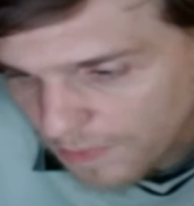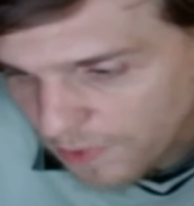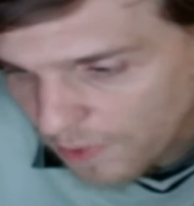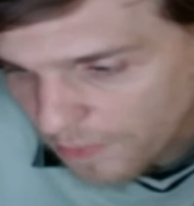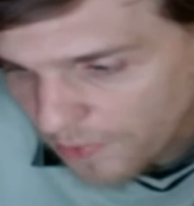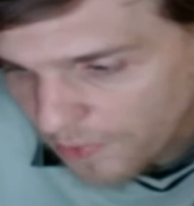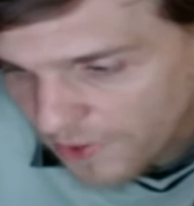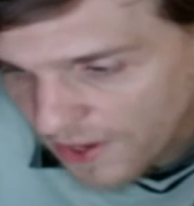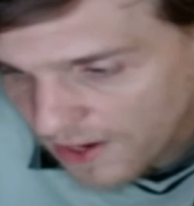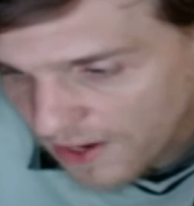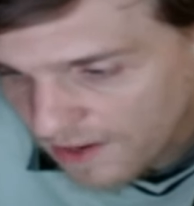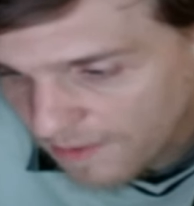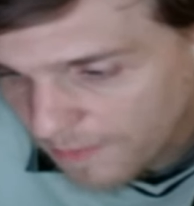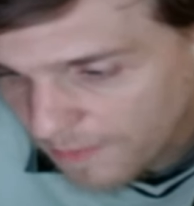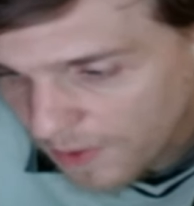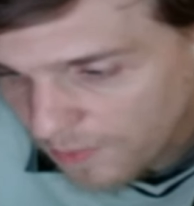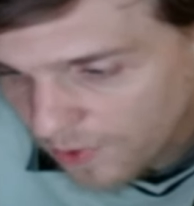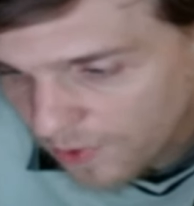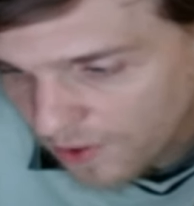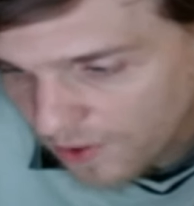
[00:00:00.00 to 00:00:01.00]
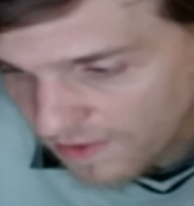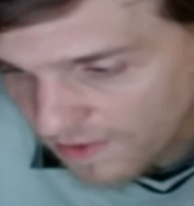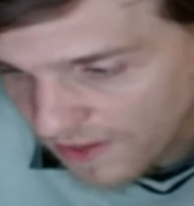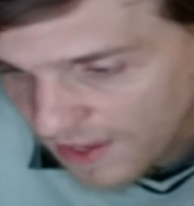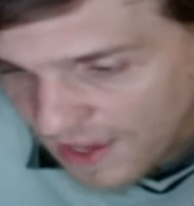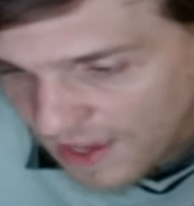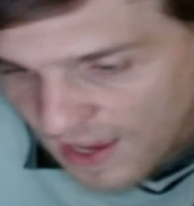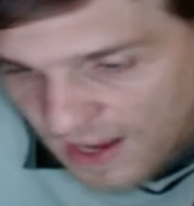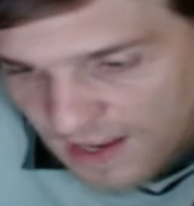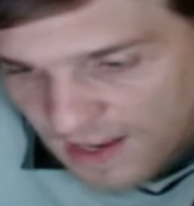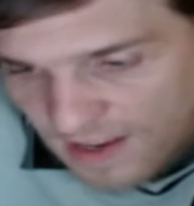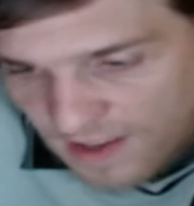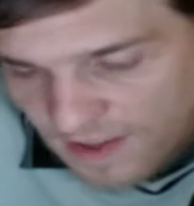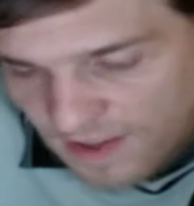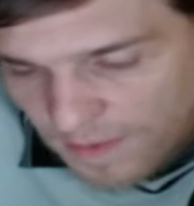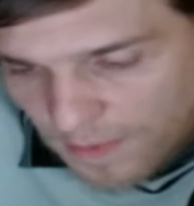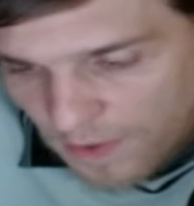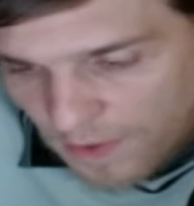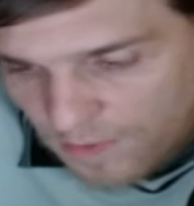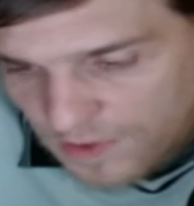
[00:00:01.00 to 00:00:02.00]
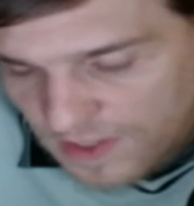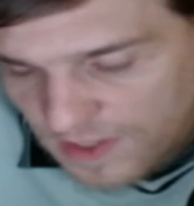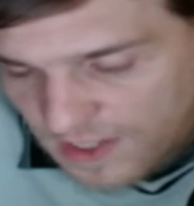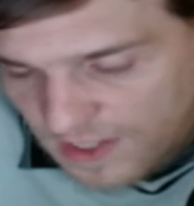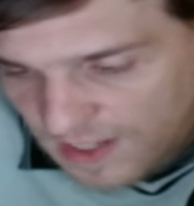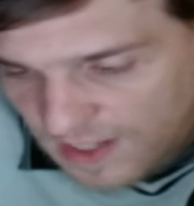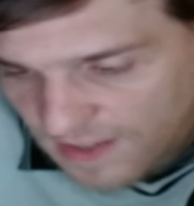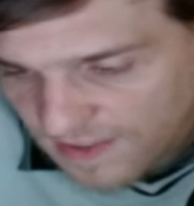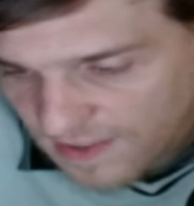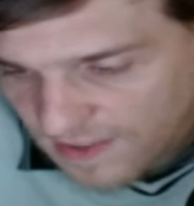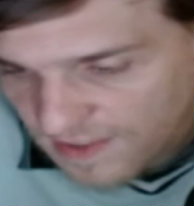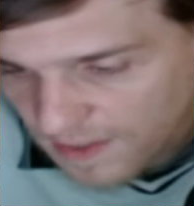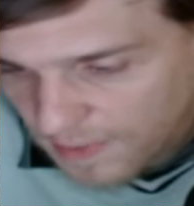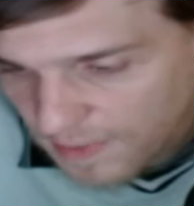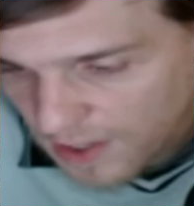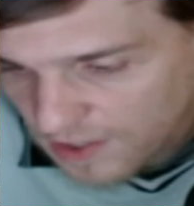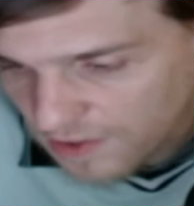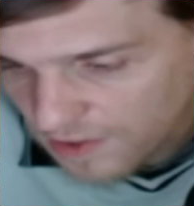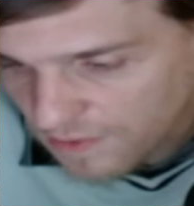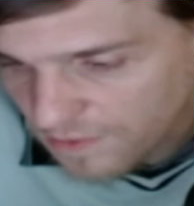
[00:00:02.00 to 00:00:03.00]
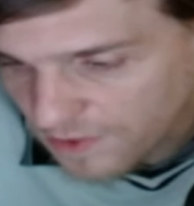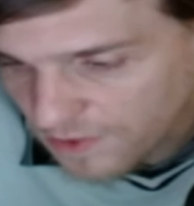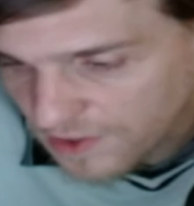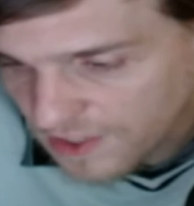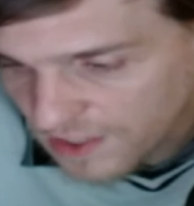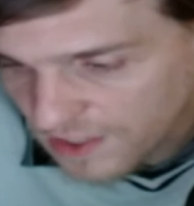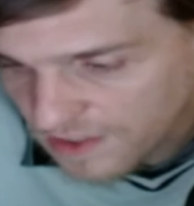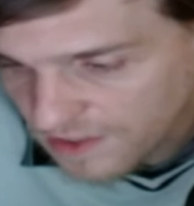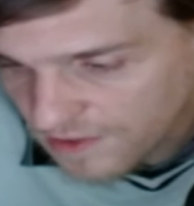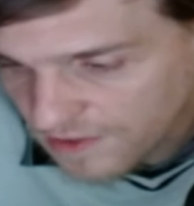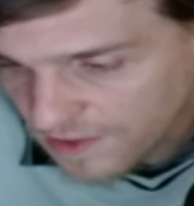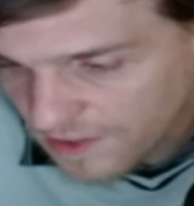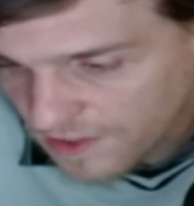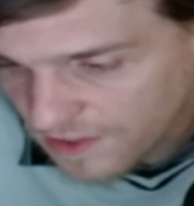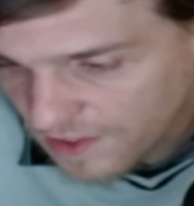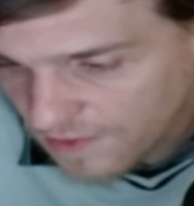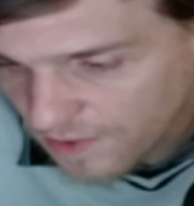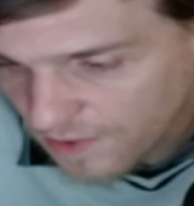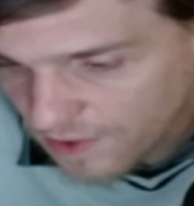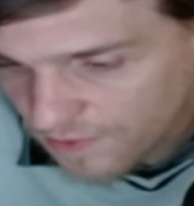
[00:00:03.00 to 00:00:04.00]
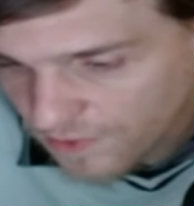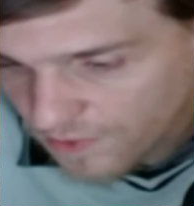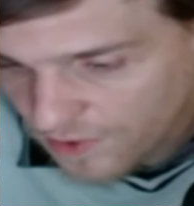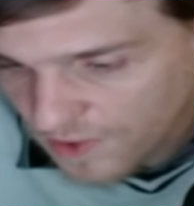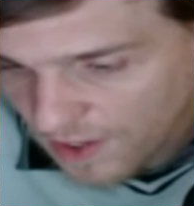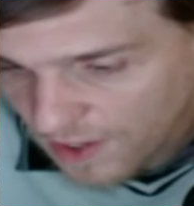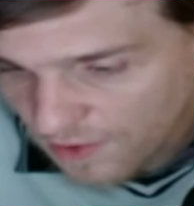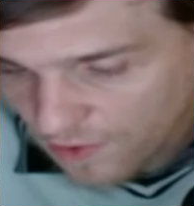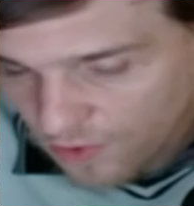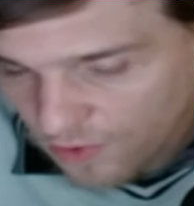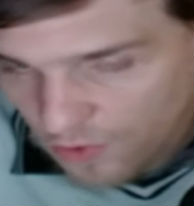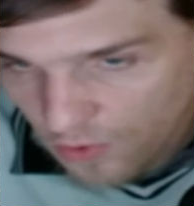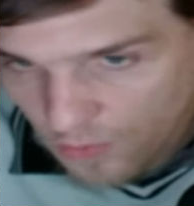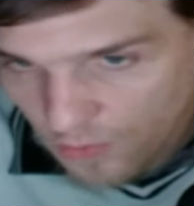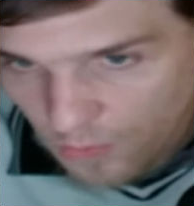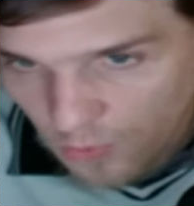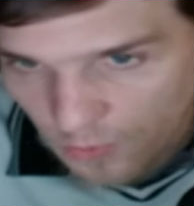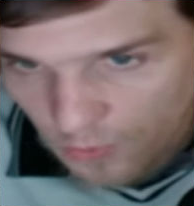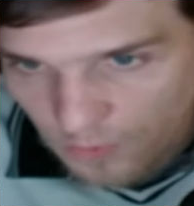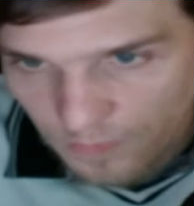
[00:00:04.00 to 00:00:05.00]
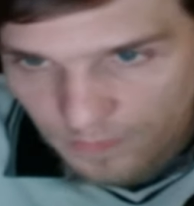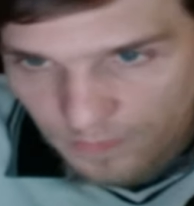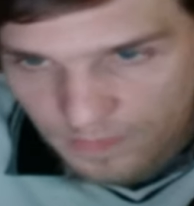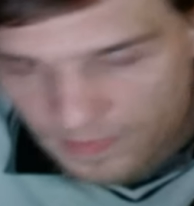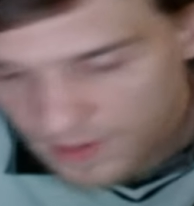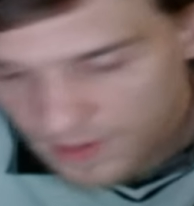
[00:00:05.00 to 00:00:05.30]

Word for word: mes propos et à les mémoriser. Laissez-moi vous décrire cette image, votre attitude et votre fenêtre sur le monde.